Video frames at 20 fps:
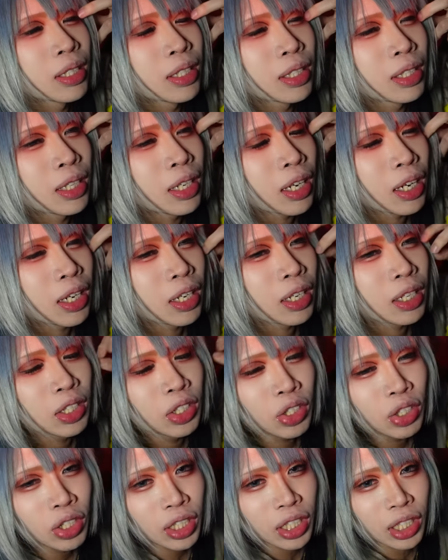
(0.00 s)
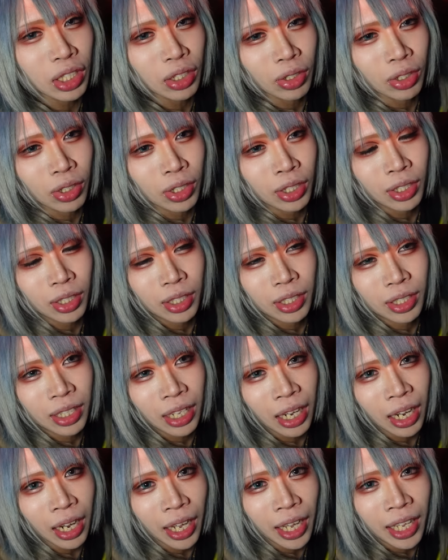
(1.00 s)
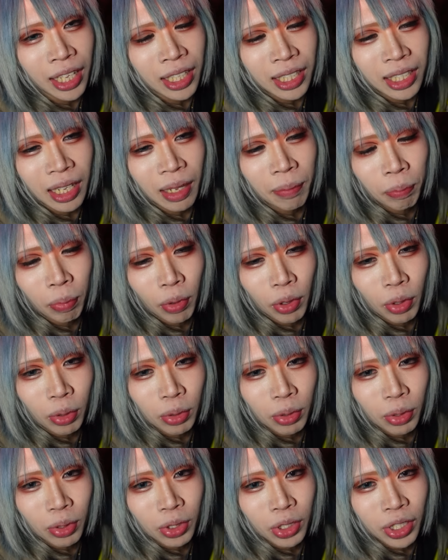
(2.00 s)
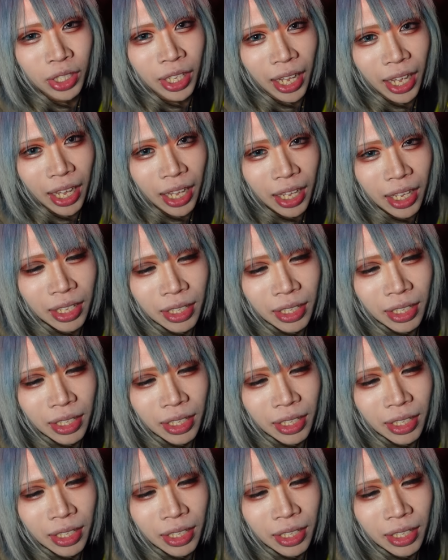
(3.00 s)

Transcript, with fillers: うん、なんか唯一のなんか遠征っぽいことをして